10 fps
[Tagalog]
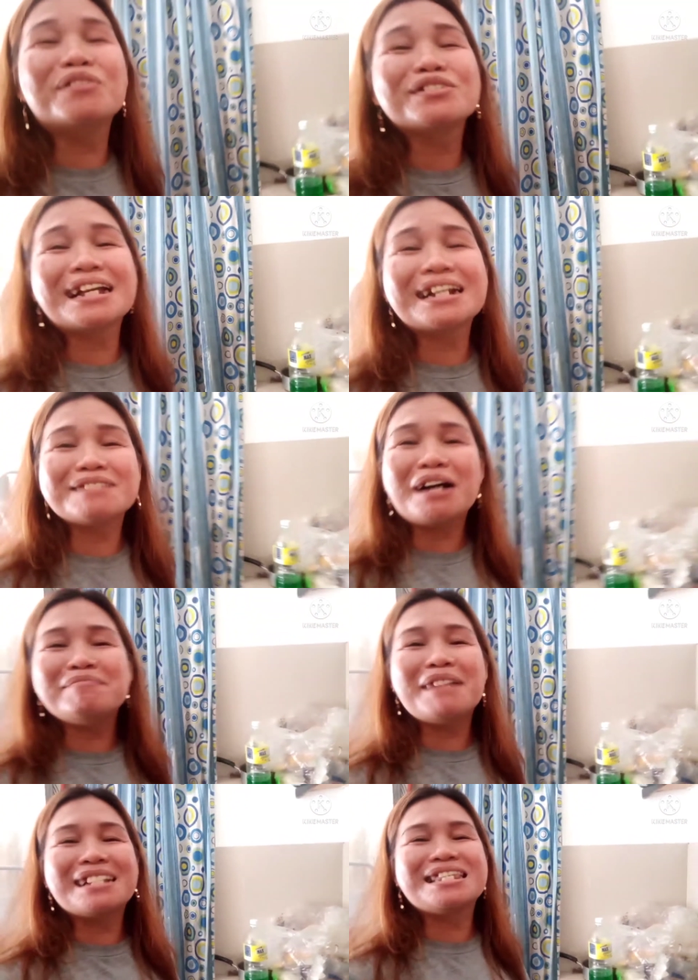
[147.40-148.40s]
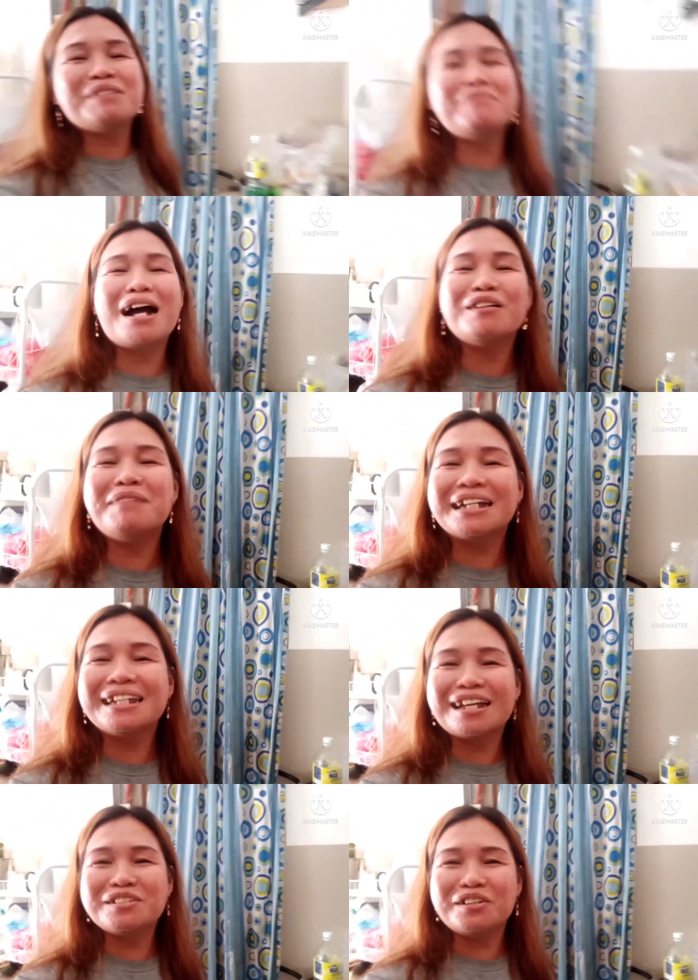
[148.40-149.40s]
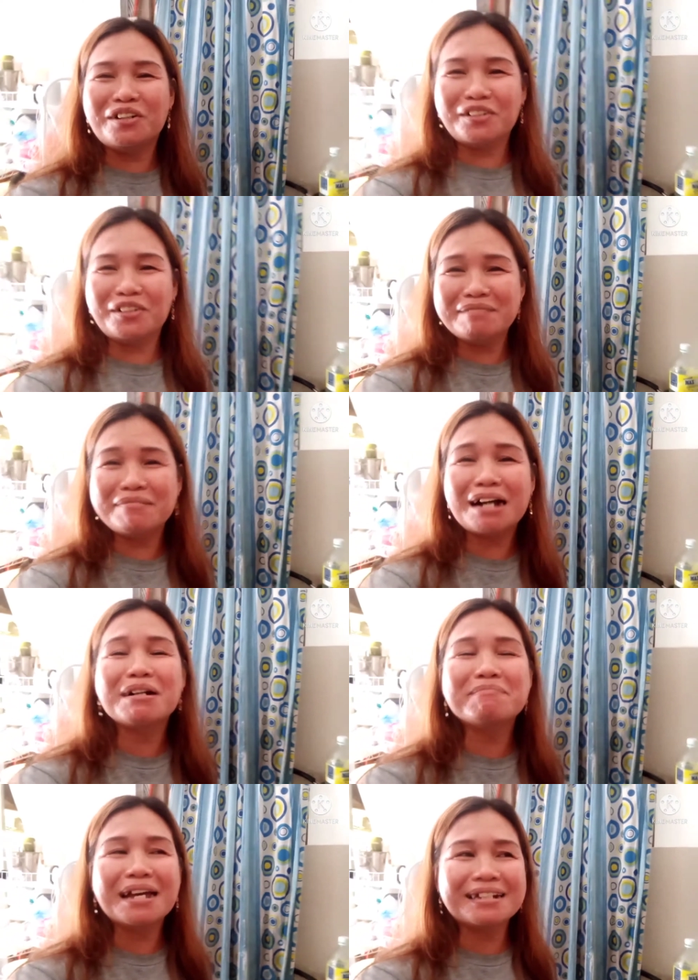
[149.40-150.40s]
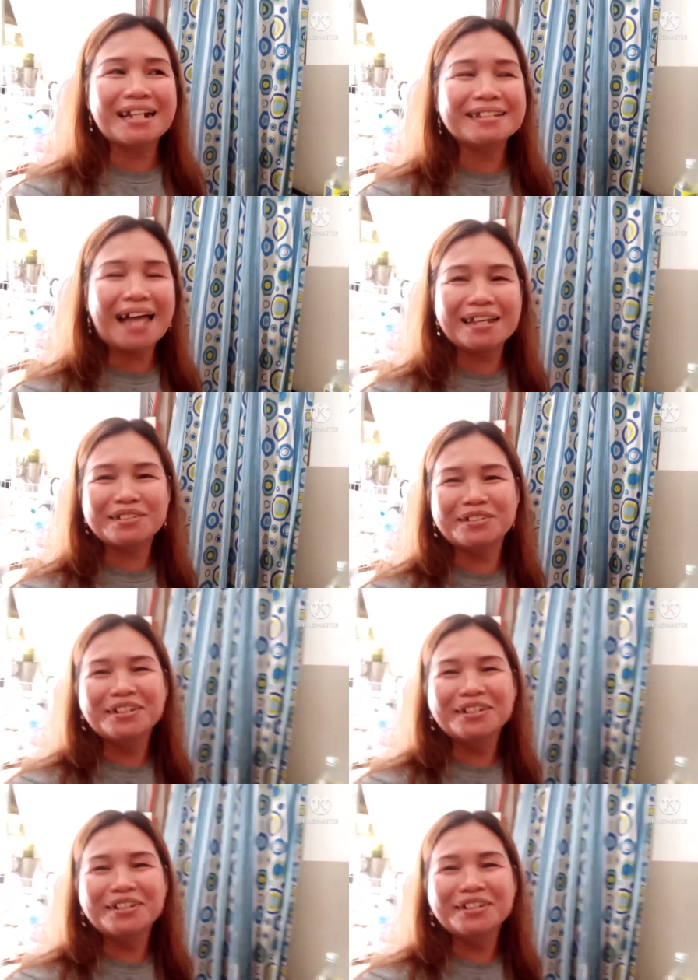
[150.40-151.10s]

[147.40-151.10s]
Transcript: buksan kasi baka masipa pa ako makita niyo ako. Ayan, baka mag-viral tayo.